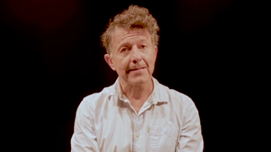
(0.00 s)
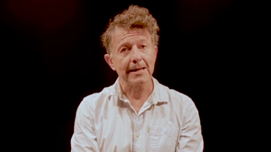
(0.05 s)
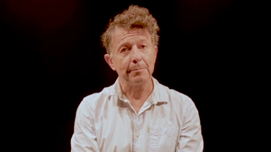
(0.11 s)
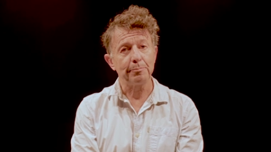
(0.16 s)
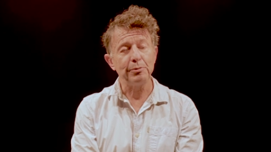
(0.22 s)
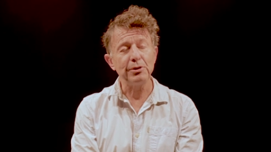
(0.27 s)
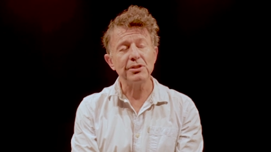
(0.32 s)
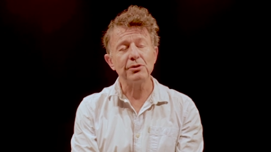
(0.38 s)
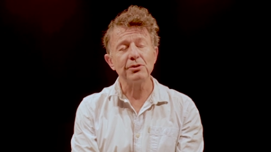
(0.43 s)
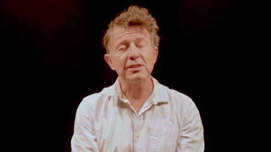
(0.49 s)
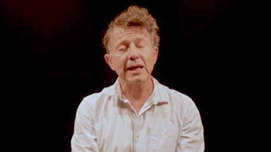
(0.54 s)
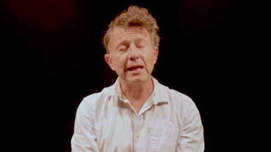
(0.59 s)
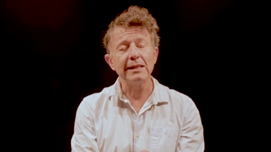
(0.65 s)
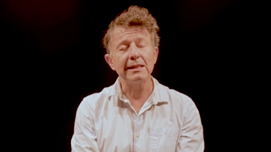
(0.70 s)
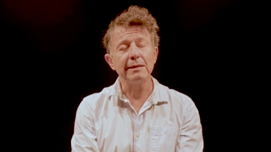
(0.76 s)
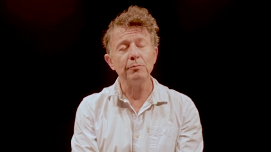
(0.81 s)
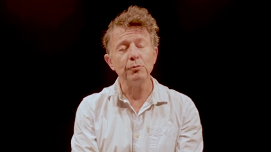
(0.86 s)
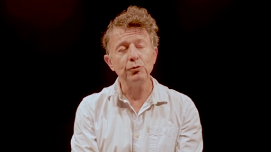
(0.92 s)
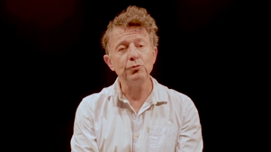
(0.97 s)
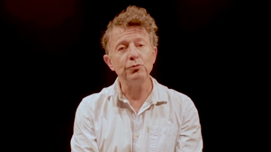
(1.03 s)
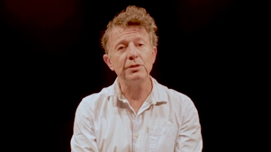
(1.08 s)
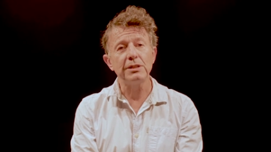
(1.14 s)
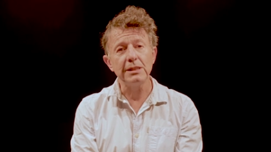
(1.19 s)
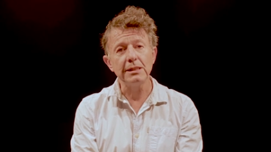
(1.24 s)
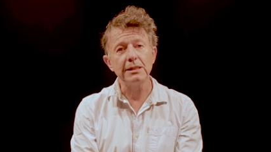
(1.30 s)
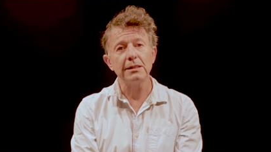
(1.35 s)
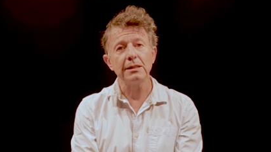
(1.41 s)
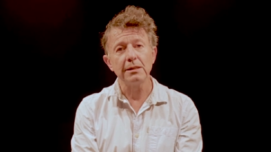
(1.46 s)
Puisque ça a été mon
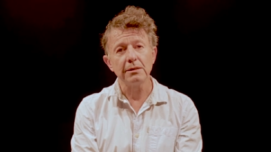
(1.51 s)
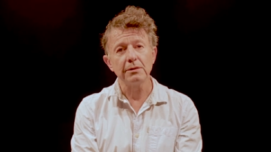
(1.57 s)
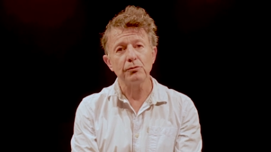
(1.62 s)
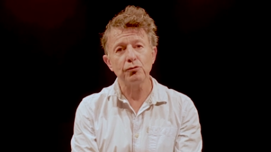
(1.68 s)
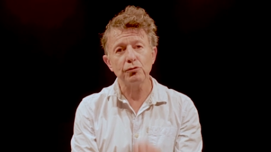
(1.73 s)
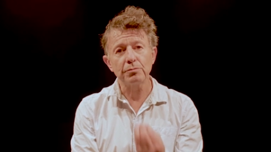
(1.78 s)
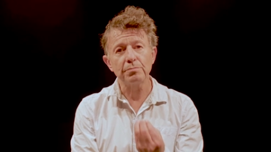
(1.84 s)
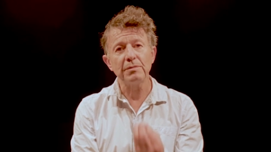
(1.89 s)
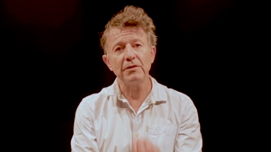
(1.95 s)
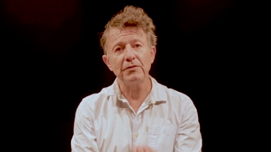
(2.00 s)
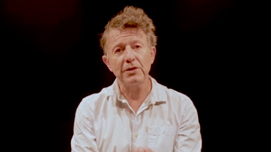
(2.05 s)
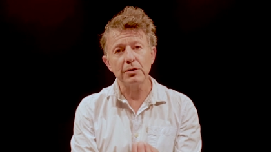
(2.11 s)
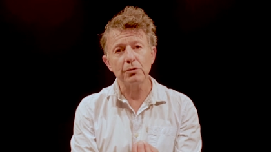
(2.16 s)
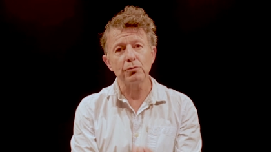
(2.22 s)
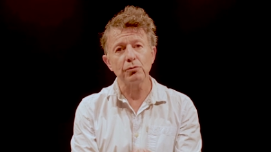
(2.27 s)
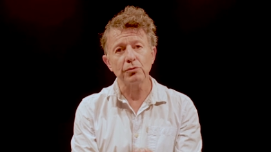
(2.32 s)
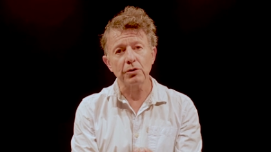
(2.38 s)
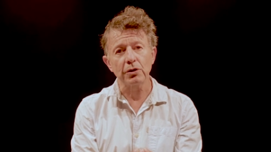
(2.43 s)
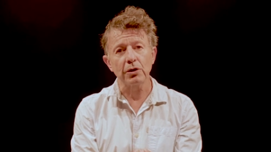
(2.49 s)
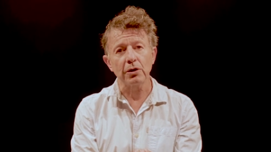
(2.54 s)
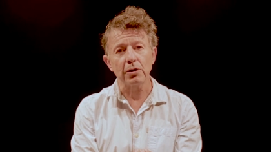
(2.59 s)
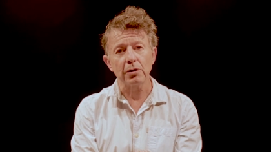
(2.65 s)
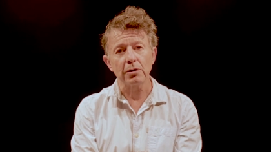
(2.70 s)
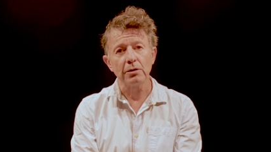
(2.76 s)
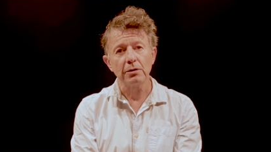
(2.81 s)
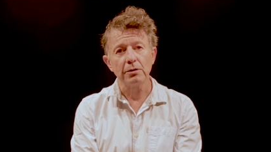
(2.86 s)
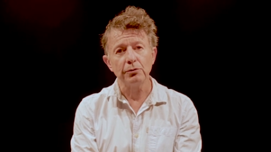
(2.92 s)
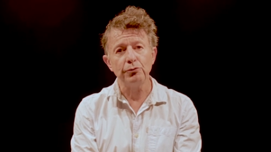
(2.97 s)
outil, toute ma vie de conteur,
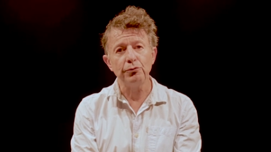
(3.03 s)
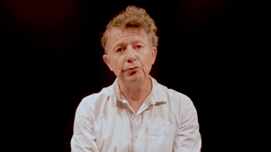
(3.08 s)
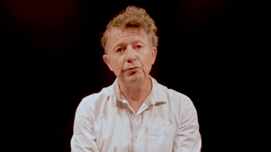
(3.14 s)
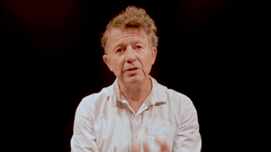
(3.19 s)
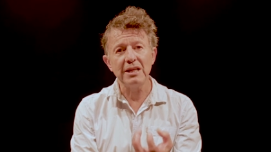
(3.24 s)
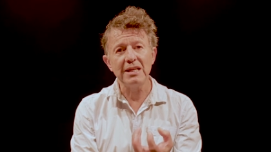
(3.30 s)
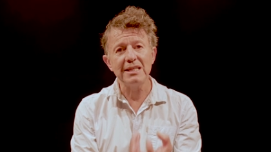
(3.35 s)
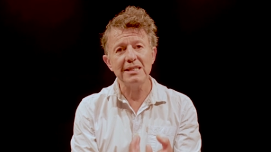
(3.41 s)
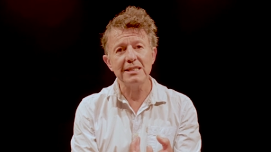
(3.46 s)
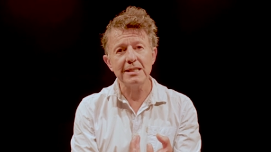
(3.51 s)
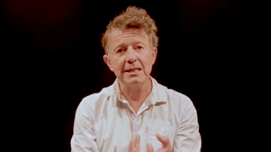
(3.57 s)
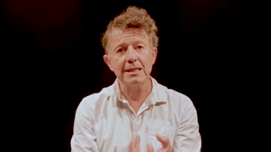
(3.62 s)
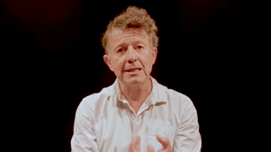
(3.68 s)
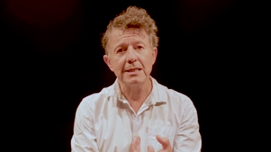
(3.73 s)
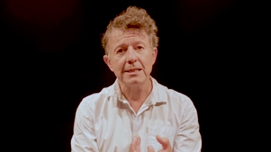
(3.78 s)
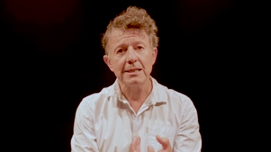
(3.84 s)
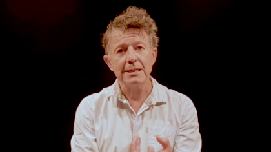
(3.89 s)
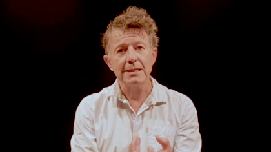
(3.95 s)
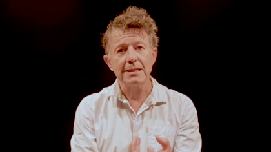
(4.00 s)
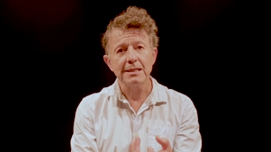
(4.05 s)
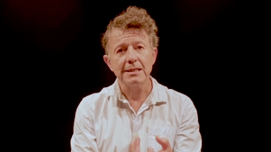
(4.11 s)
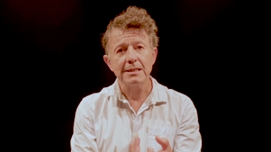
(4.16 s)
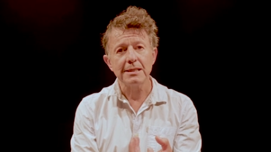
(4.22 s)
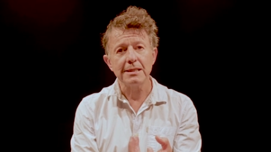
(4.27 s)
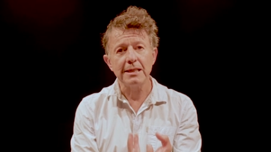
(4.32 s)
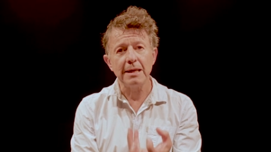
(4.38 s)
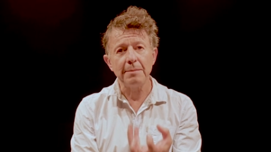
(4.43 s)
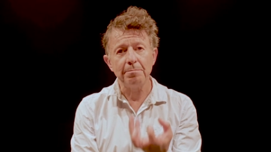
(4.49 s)
d'utiliser
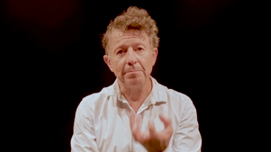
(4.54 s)
des